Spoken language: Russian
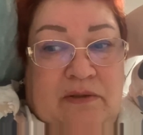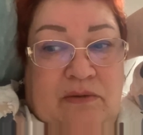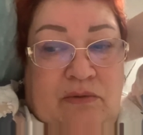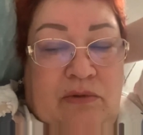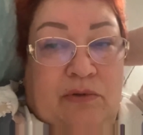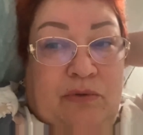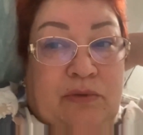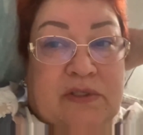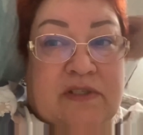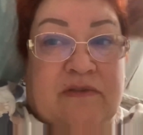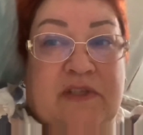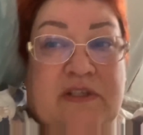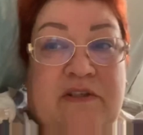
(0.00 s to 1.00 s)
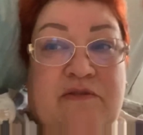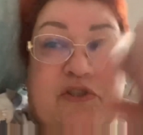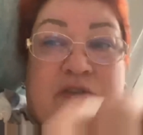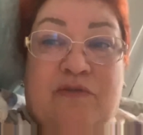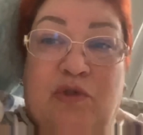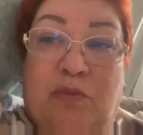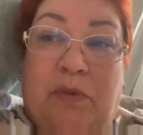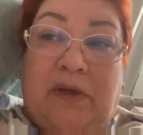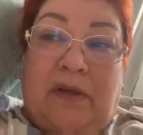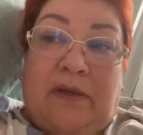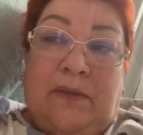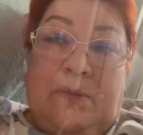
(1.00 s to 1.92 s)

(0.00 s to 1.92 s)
О, кто-то звонит, девочки. Все, пока.